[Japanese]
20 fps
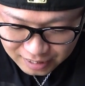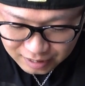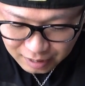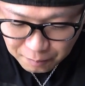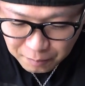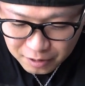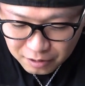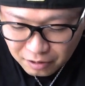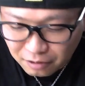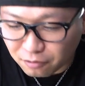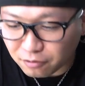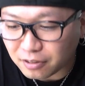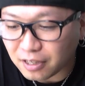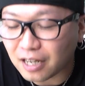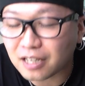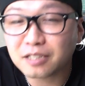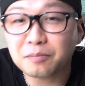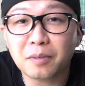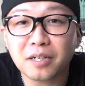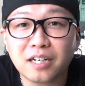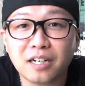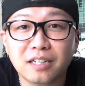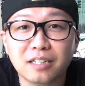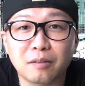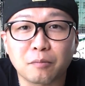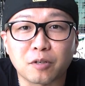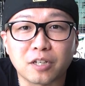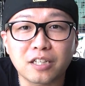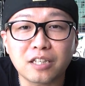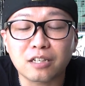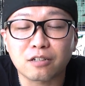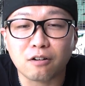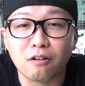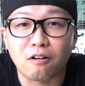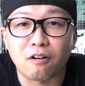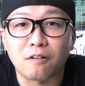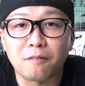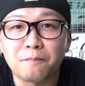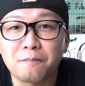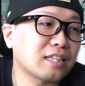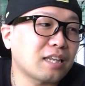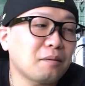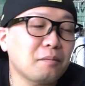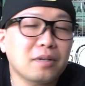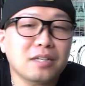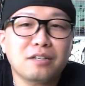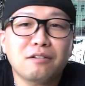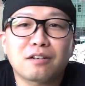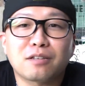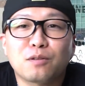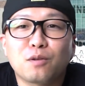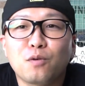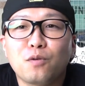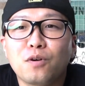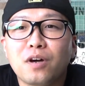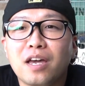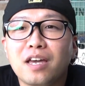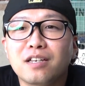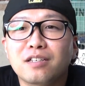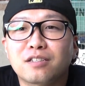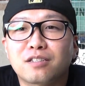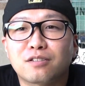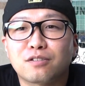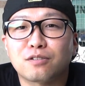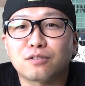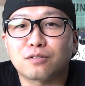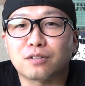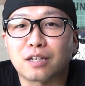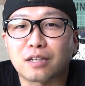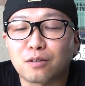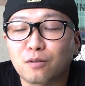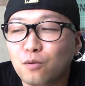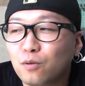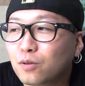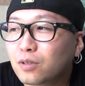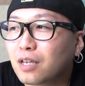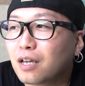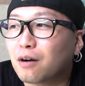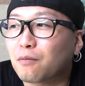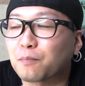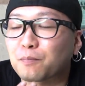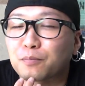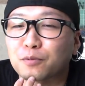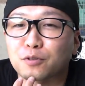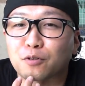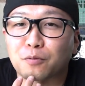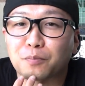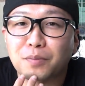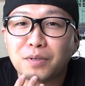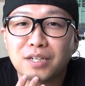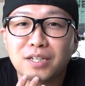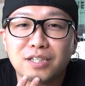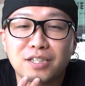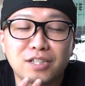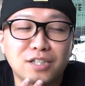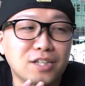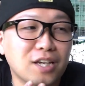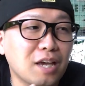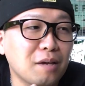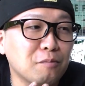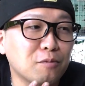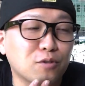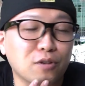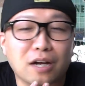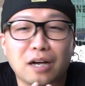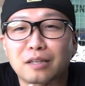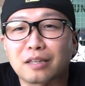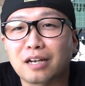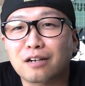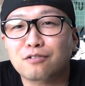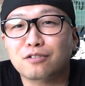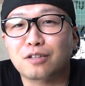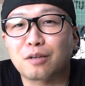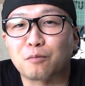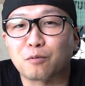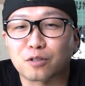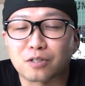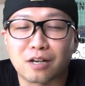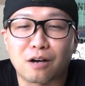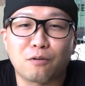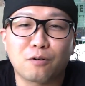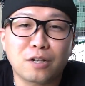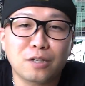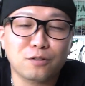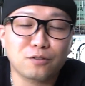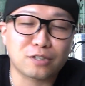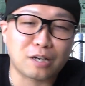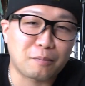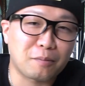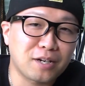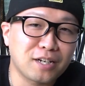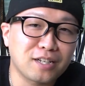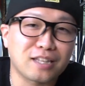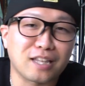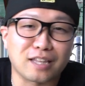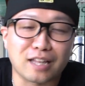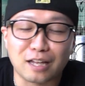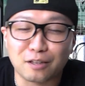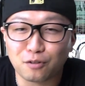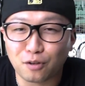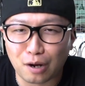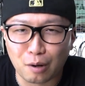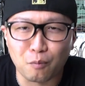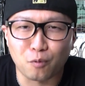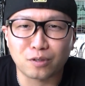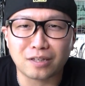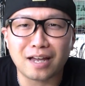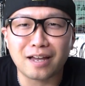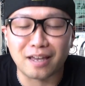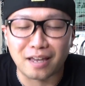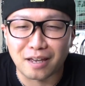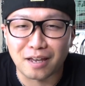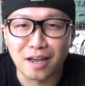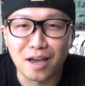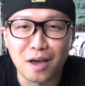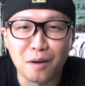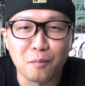たまにはこんな始まりからでもいいでしょう。たまにはノー編集でノーテロップの ビージーエム とかなくてもさ、俺の喋りでなんとか持たへん。